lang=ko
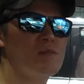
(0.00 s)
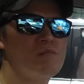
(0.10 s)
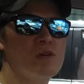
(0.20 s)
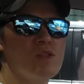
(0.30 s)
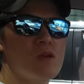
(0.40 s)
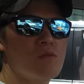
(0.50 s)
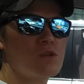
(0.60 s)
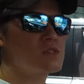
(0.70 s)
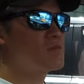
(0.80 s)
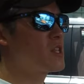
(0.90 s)
한번
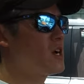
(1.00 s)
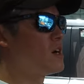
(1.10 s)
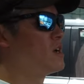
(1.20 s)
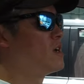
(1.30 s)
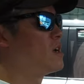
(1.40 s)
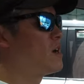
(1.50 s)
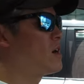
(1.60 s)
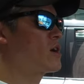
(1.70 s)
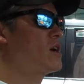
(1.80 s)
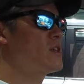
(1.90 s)
해보겠습니다.
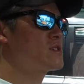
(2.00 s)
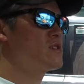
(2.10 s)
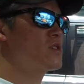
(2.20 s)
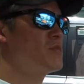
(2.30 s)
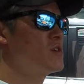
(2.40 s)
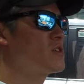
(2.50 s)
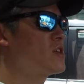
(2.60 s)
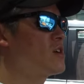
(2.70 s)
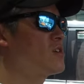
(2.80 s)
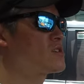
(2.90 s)
외관에서
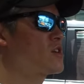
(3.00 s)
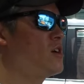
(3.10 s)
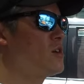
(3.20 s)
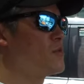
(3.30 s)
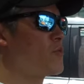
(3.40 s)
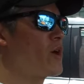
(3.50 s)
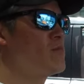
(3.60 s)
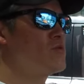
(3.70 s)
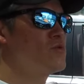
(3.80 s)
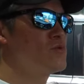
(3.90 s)
설명드린 것처럼
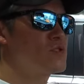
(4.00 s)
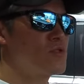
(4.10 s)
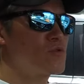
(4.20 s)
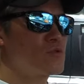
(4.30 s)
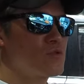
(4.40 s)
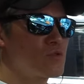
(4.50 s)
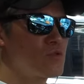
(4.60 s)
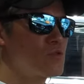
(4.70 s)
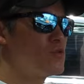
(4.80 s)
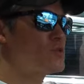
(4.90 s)
외부적으로도
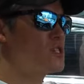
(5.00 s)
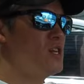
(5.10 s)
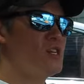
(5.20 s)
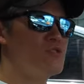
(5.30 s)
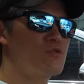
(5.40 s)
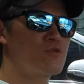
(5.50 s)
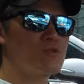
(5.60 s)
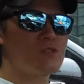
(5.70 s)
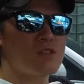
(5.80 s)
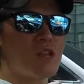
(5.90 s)
그렇고
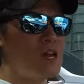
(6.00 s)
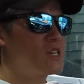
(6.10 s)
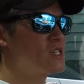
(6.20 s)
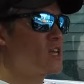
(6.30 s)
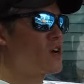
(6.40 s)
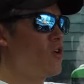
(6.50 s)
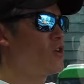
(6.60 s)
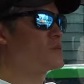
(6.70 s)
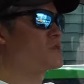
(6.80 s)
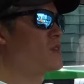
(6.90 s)
실내적으로도 달라진 게
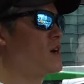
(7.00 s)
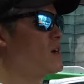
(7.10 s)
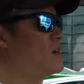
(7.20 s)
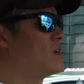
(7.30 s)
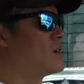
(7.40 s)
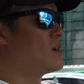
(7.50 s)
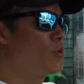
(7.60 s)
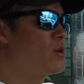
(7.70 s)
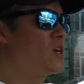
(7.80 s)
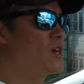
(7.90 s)
거의 없습니다.
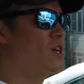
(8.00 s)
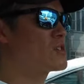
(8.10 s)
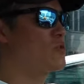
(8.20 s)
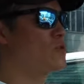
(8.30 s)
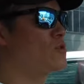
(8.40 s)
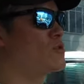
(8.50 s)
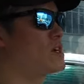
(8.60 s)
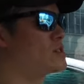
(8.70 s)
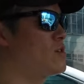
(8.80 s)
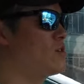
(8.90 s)
동일하게 적용을
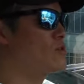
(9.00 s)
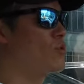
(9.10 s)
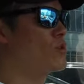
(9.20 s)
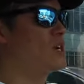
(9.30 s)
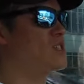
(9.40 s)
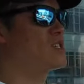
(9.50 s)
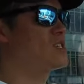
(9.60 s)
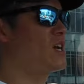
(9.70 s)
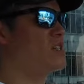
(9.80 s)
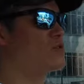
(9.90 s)
해서 동일한
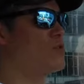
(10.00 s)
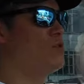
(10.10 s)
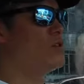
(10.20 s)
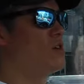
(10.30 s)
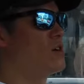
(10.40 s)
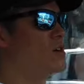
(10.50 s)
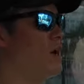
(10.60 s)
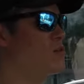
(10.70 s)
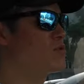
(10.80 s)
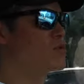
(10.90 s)
디자인으로
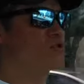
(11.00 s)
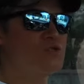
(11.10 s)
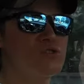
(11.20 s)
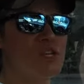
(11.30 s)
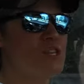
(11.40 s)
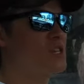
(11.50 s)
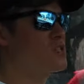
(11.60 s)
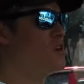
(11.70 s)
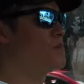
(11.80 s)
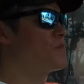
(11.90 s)
하이브리드로 출시가
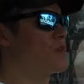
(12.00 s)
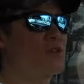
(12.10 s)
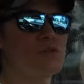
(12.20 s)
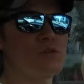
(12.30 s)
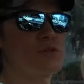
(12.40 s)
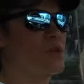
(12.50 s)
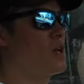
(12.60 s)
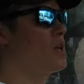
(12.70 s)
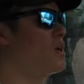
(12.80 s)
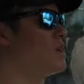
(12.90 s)
돼서
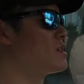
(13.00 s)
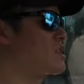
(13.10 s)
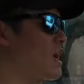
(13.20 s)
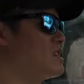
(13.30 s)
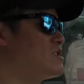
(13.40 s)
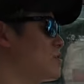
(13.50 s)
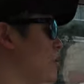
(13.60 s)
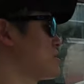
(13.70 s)
그렇게 다른 점이